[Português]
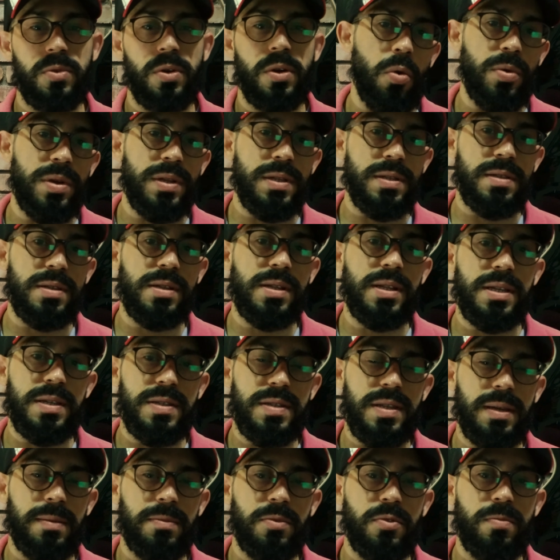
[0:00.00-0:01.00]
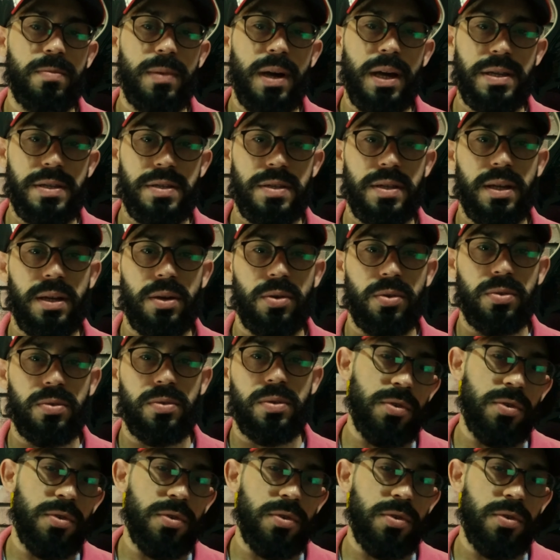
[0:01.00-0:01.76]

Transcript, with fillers: com um índice glicêmico mais alto.